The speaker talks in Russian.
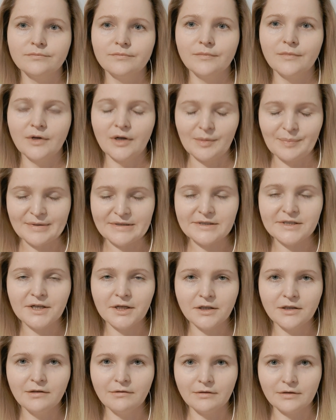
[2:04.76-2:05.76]

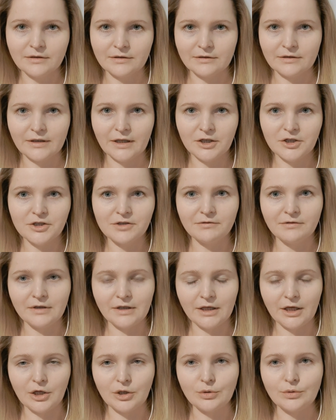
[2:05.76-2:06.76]
опосредованно также
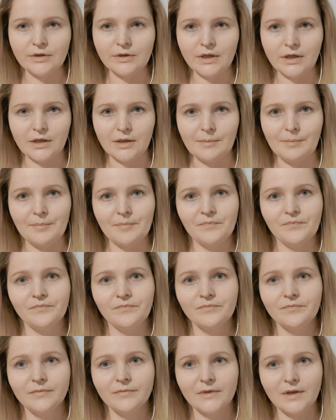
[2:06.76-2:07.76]
влияют на
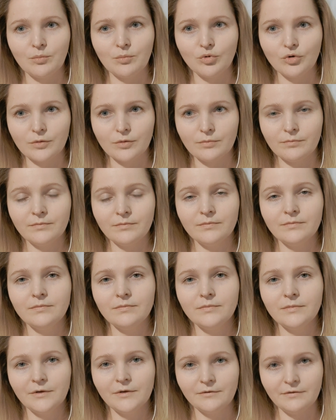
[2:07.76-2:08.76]
набор
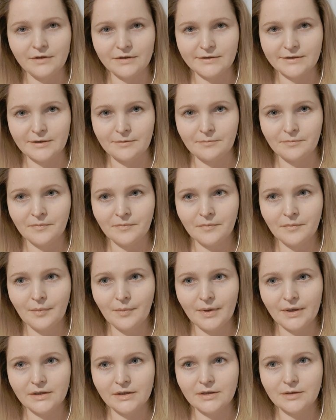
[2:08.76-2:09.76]
веса.
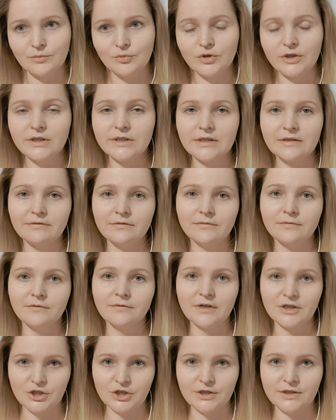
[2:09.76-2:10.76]
Поэтому, если
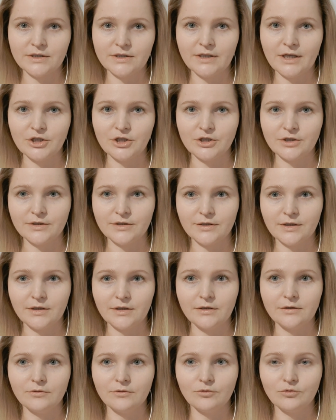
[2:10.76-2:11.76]
ваша задача
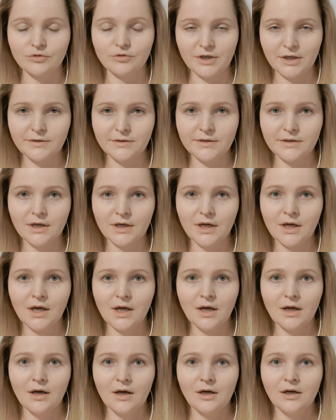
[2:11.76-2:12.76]
стоит худеть,
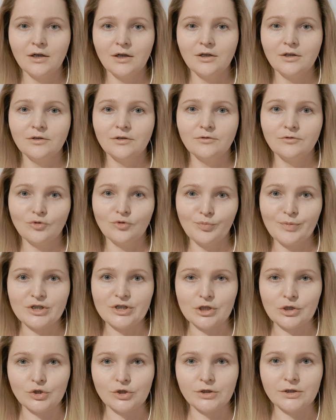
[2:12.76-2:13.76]
то,
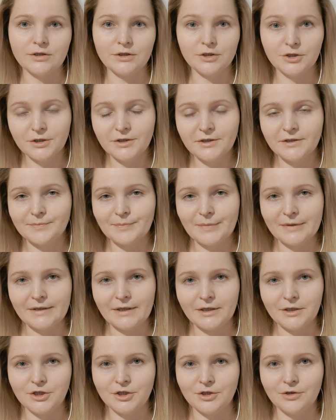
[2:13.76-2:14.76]
пожалуйста, держитесь
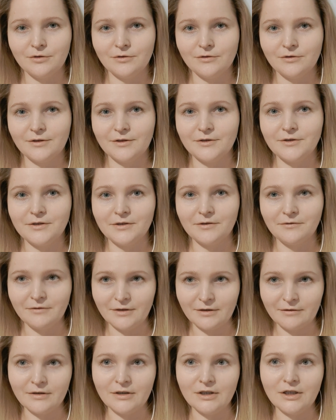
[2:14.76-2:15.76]
подальше от
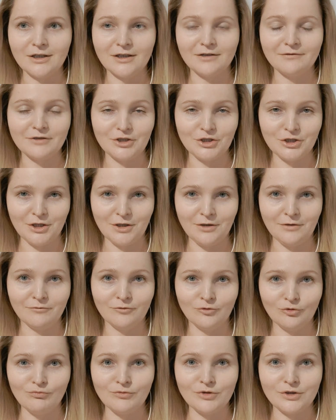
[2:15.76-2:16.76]
консервированных овощей в
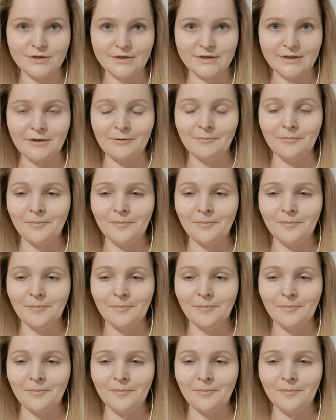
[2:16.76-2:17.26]
том числе.